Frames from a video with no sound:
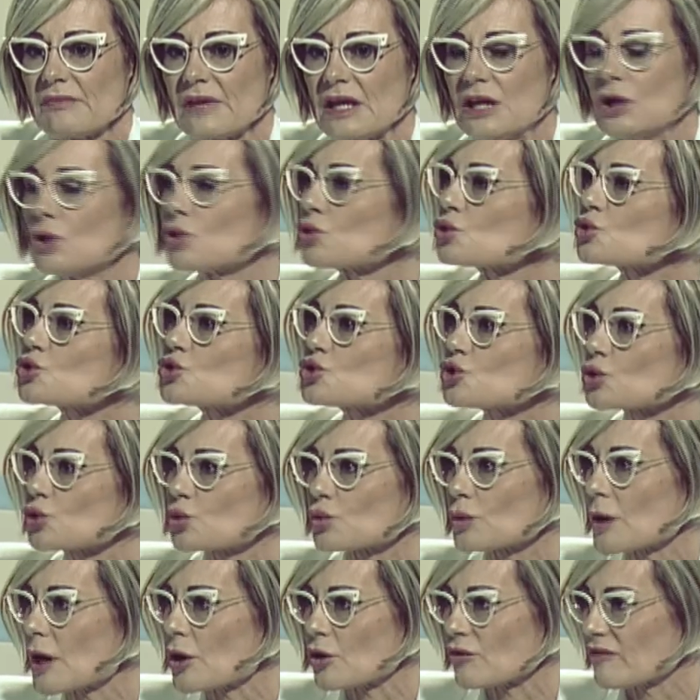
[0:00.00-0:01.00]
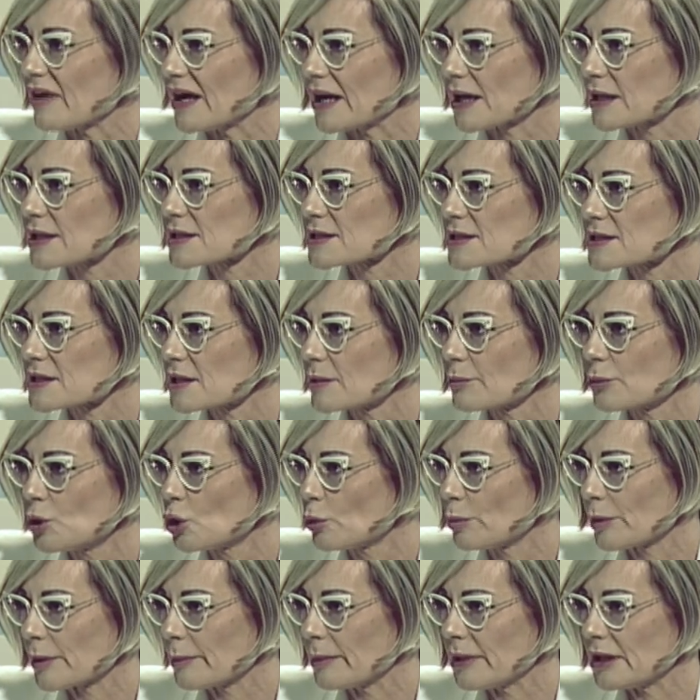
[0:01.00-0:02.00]
Io non sono una Novax, lo
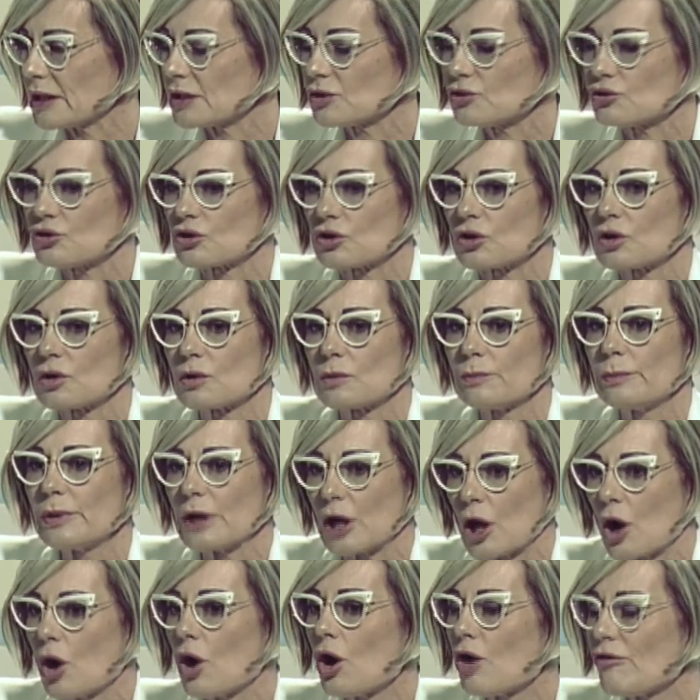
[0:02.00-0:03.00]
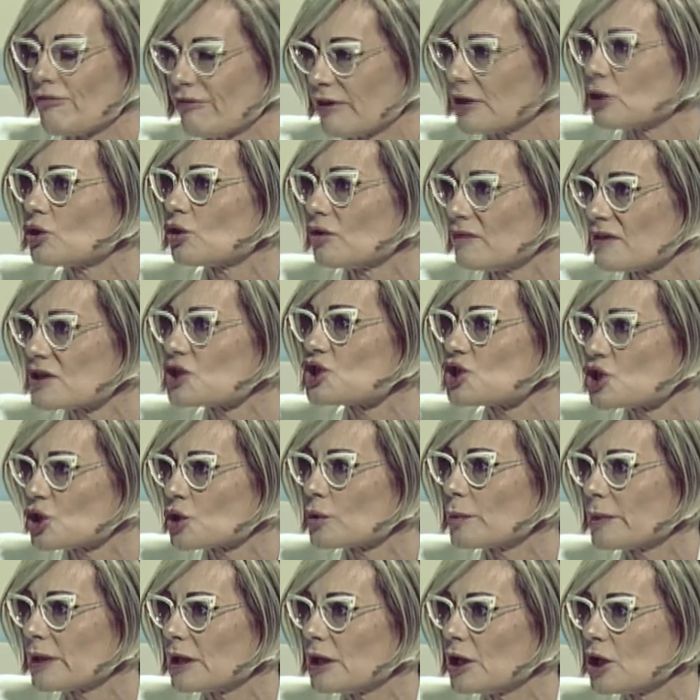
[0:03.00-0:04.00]
premetto, però ho fatto il vaccino
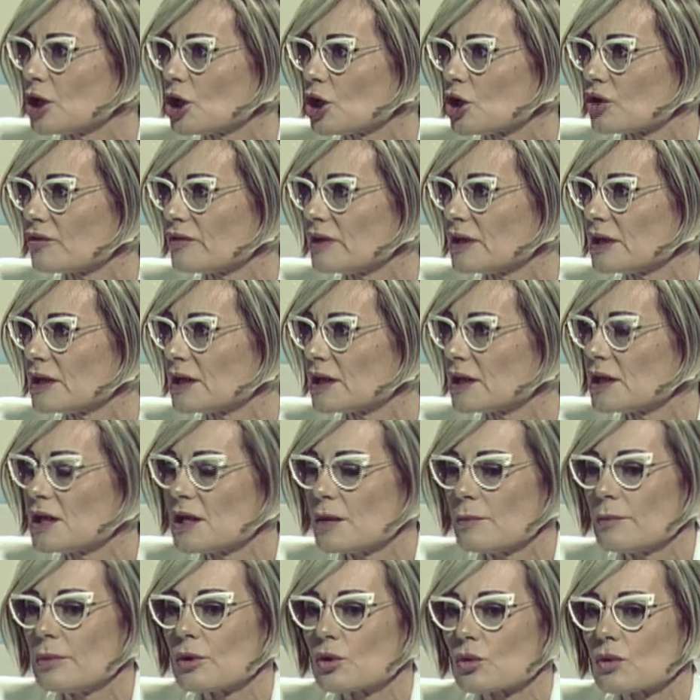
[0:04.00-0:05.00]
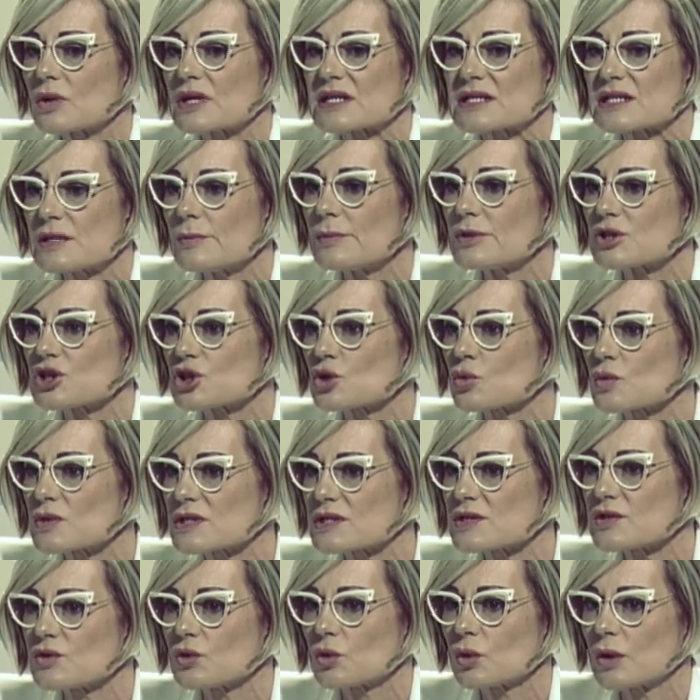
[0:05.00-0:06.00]
per il Covid, per una semplice
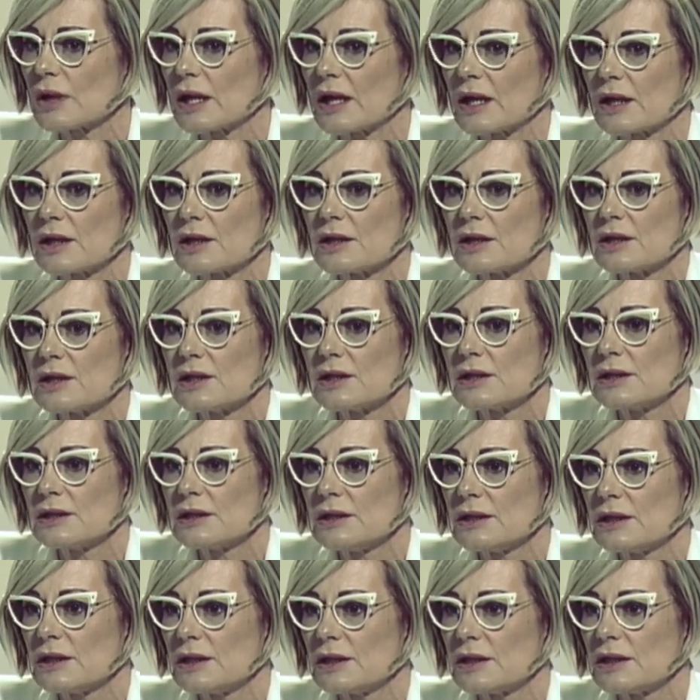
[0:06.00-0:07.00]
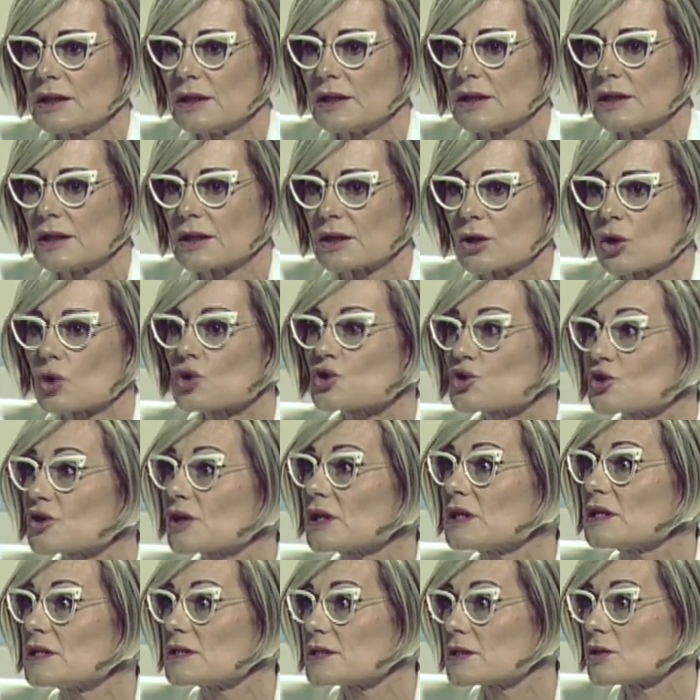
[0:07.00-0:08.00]
questione di eh,
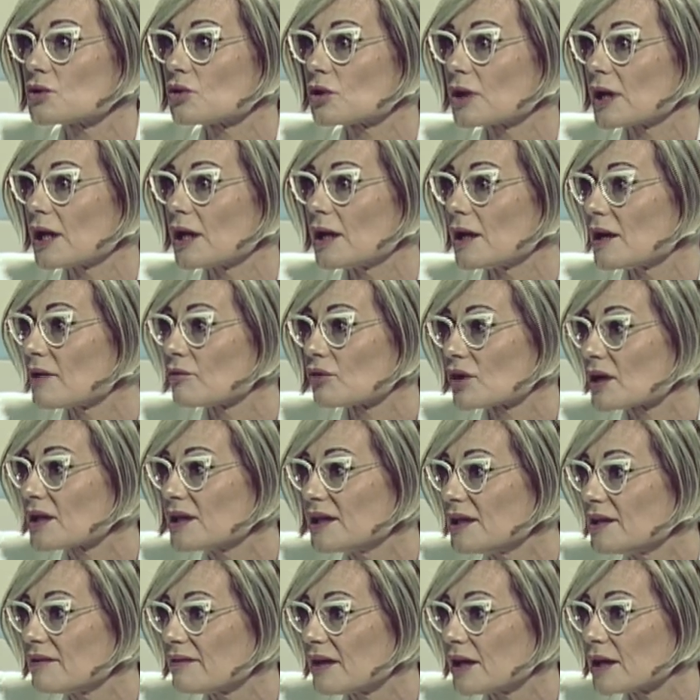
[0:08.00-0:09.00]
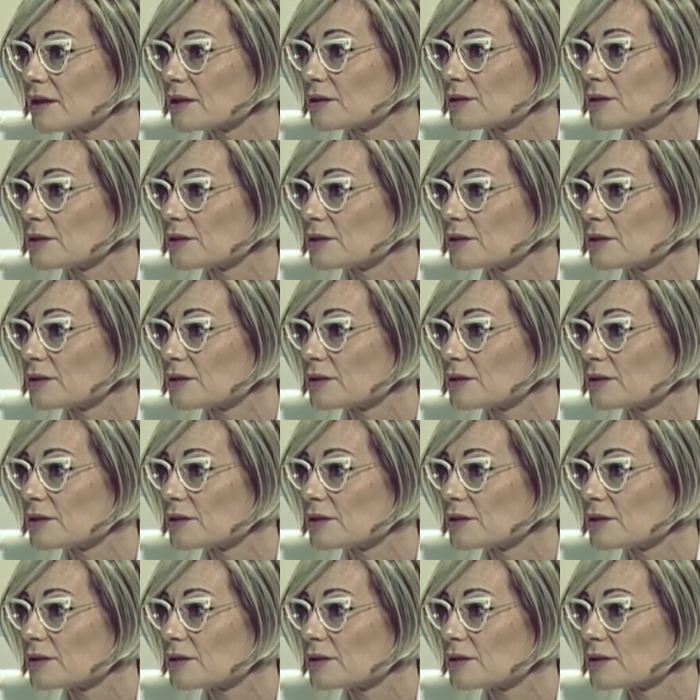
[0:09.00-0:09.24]
costrizione lavorativa.